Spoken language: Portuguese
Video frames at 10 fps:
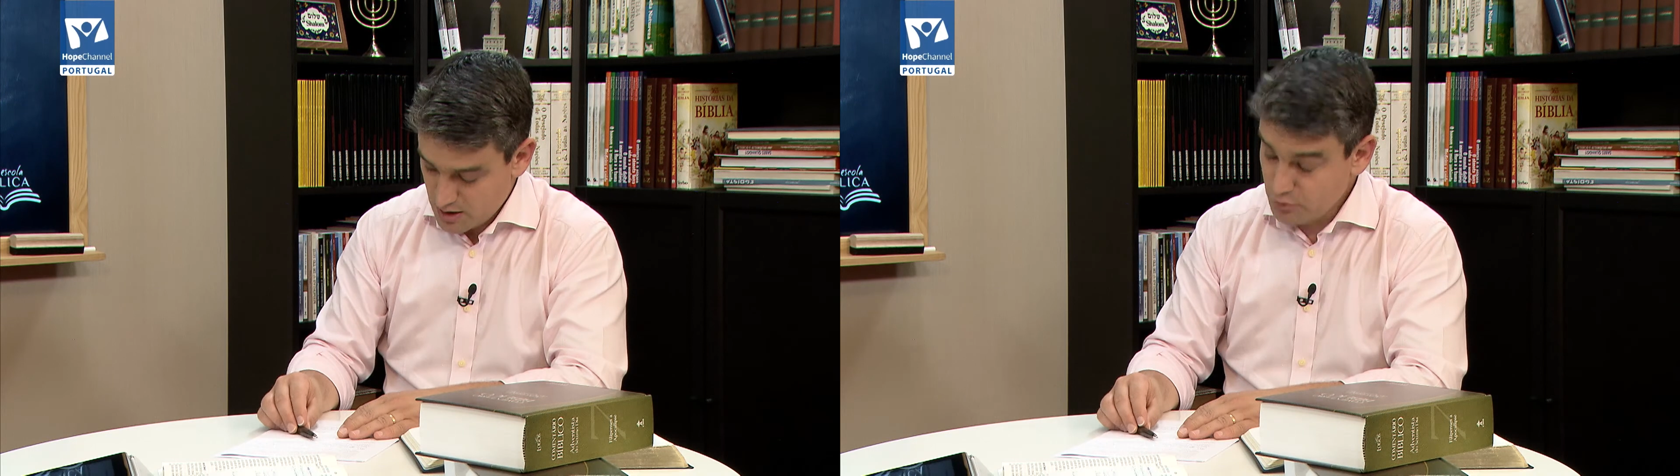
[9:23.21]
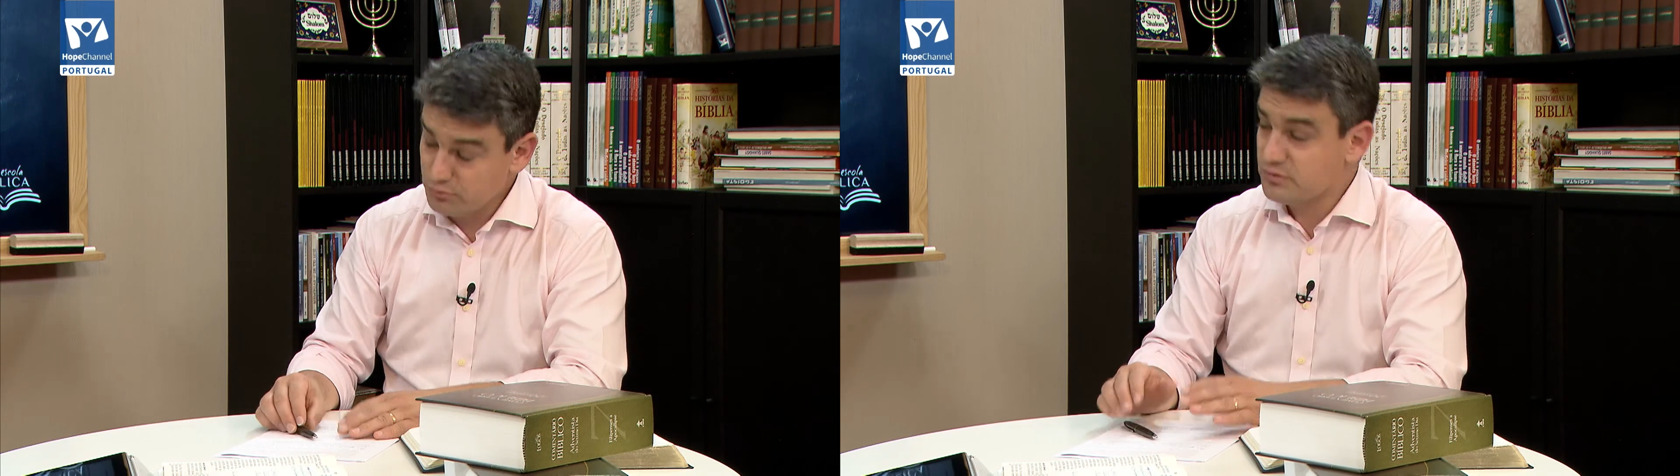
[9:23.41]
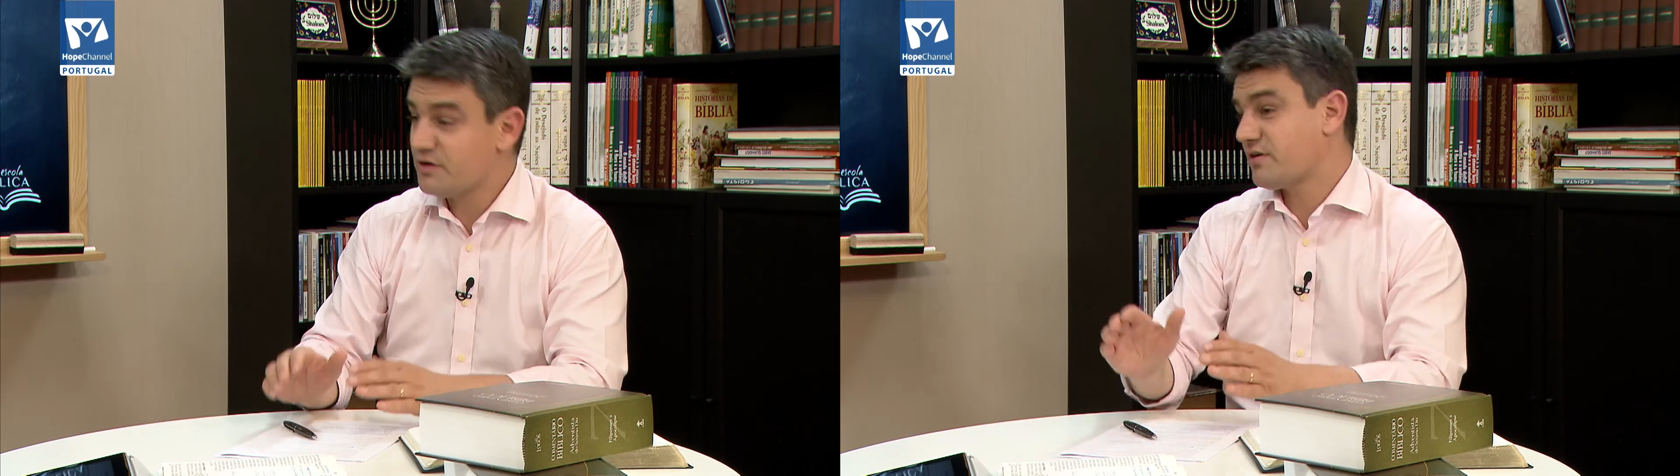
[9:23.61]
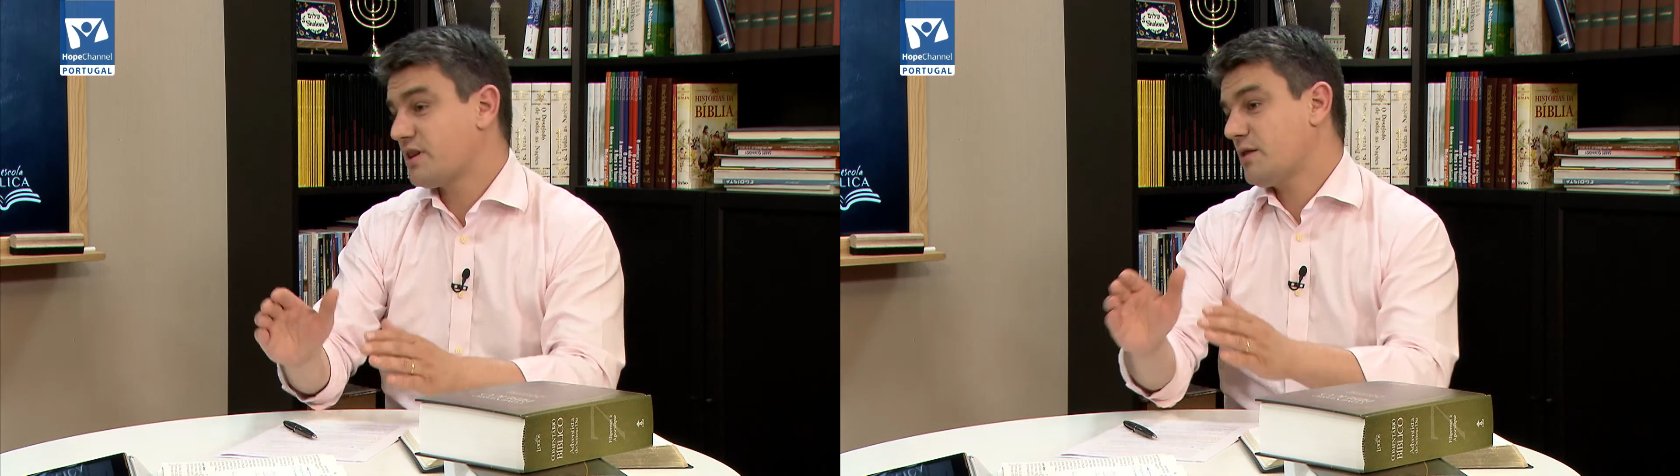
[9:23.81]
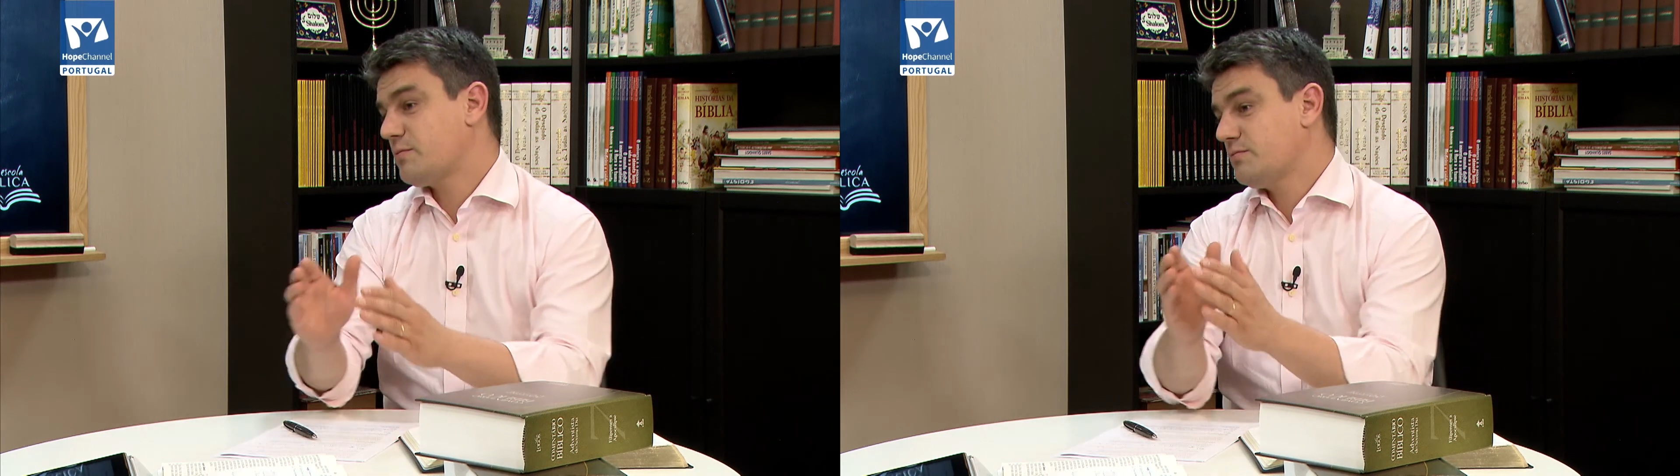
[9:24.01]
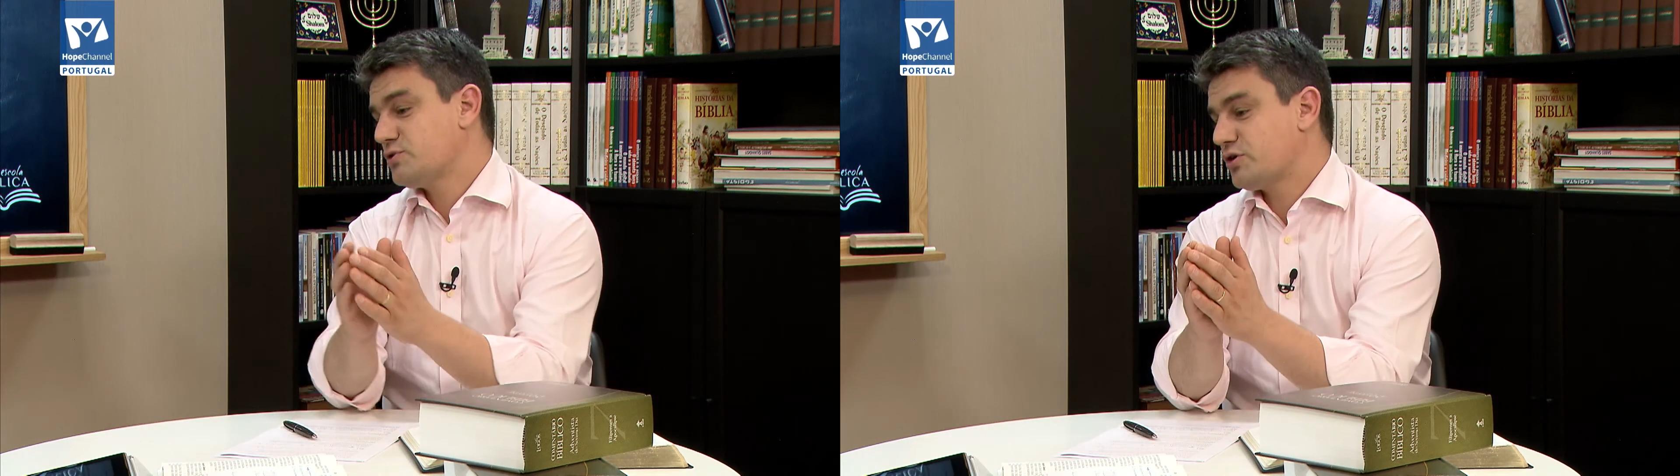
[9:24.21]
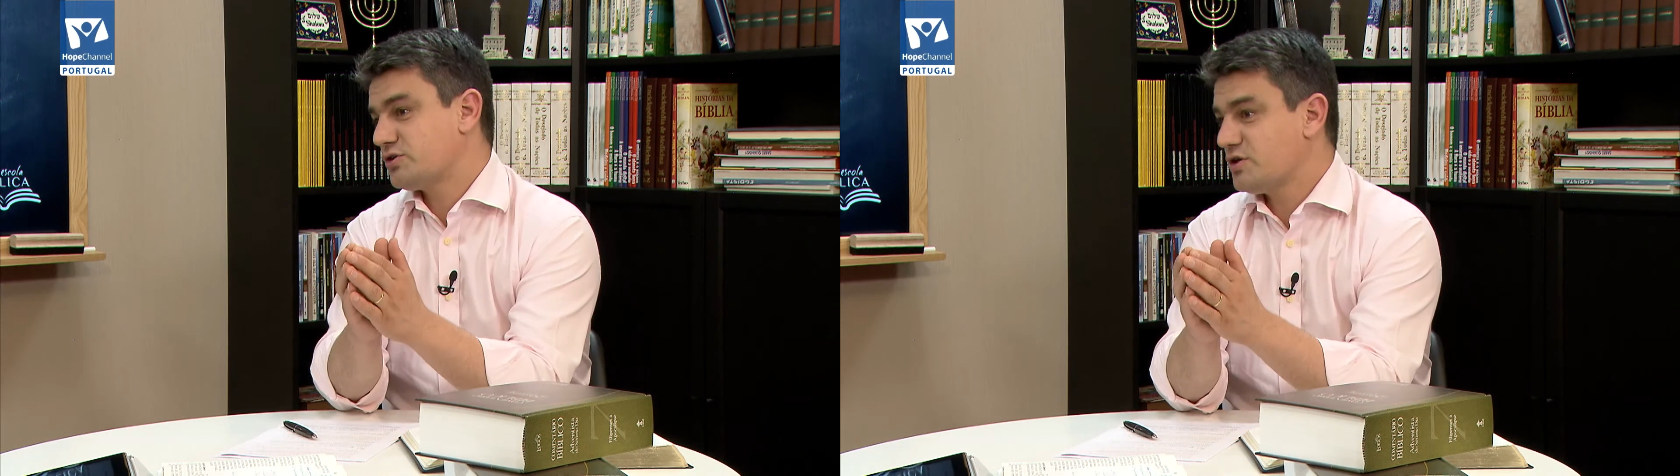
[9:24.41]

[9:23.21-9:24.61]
Eu, na verdade, Jorge,